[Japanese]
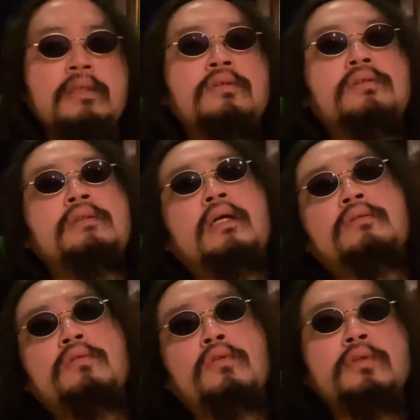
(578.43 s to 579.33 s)
そしたら
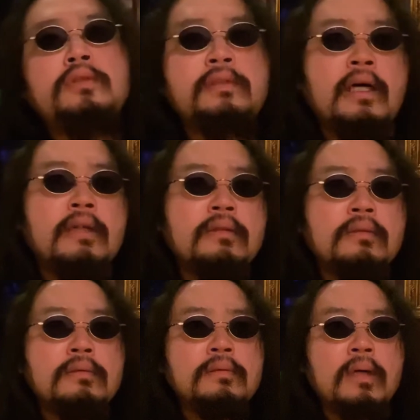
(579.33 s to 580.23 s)
そのお肉屋
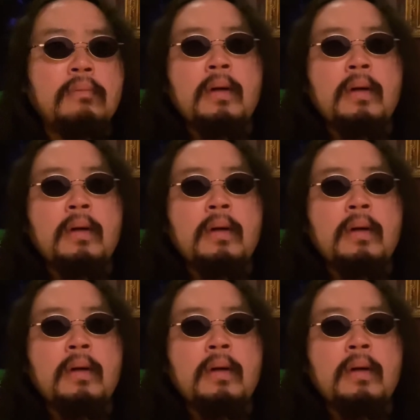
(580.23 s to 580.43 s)
が、